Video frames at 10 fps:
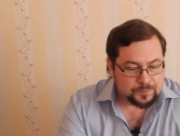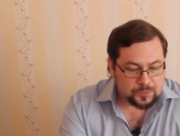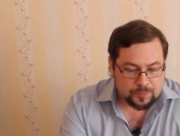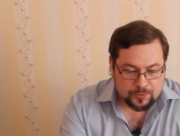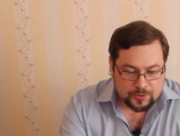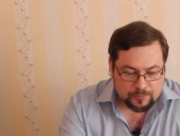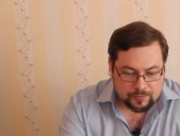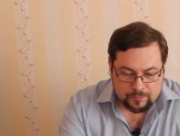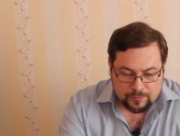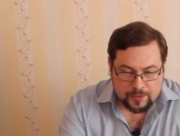Ну просто
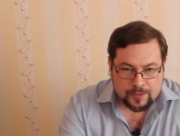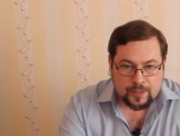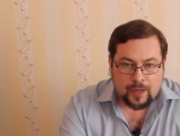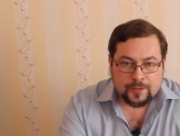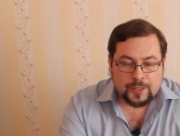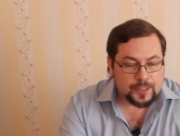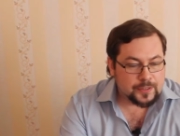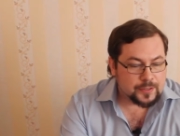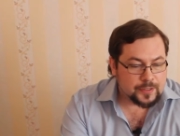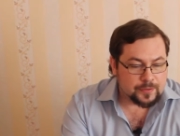вот, я не знаю,
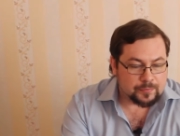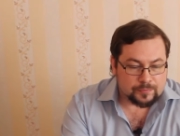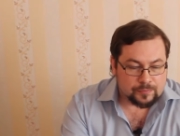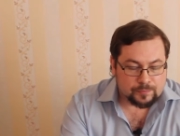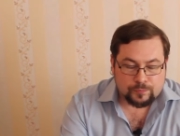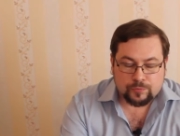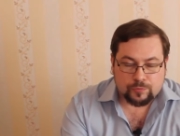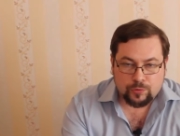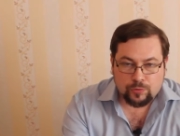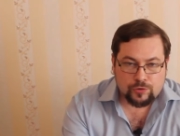один за одним.
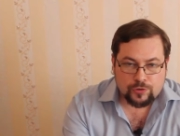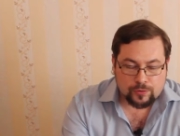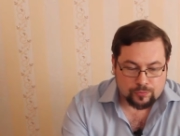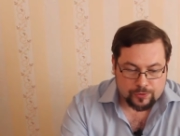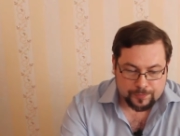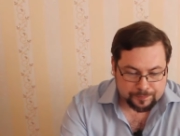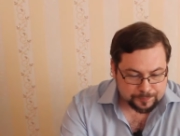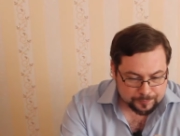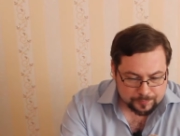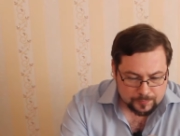Все лучше и лучше.
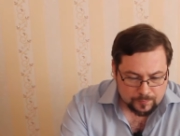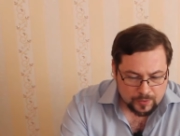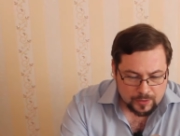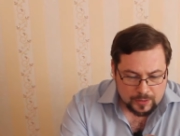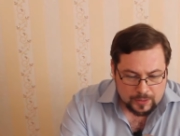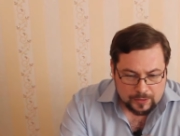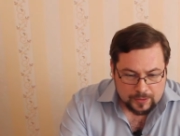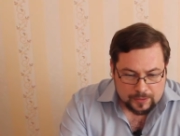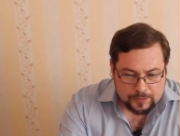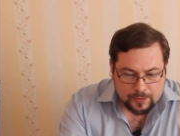
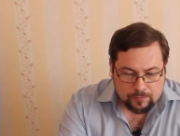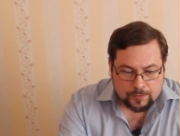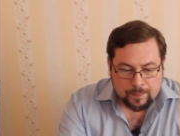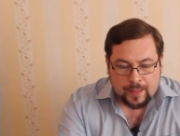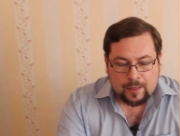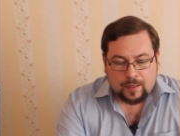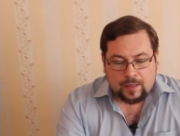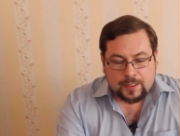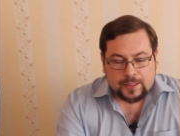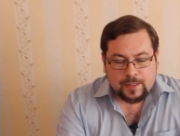Так вот,
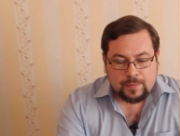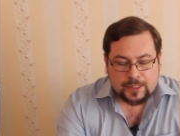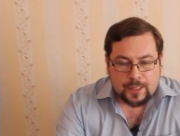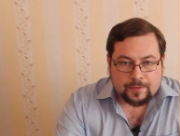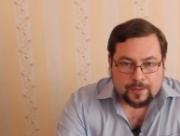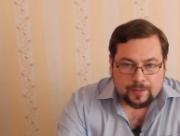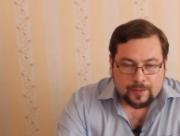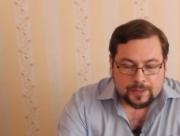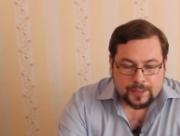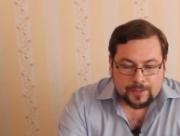а, касаемо сайта.
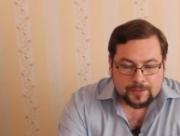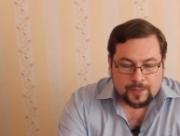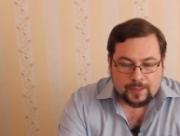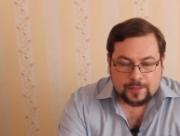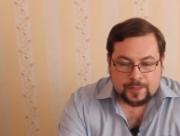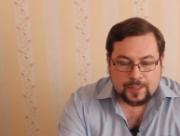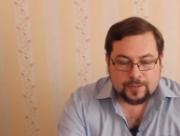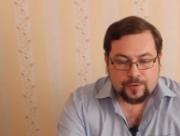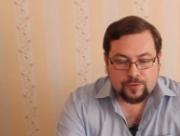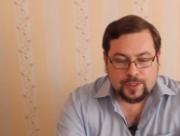Я тогда на
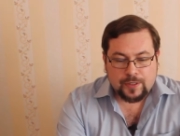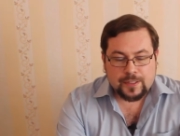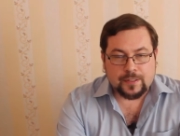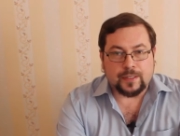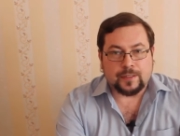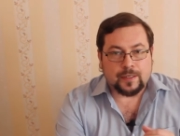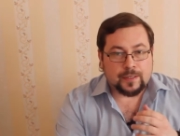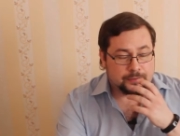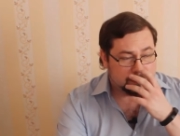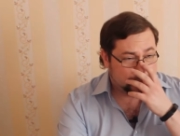сайты еще не лазил, когда
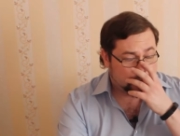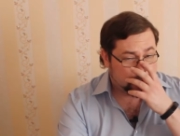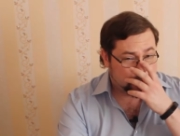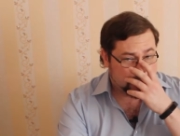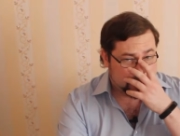э, делал обзоры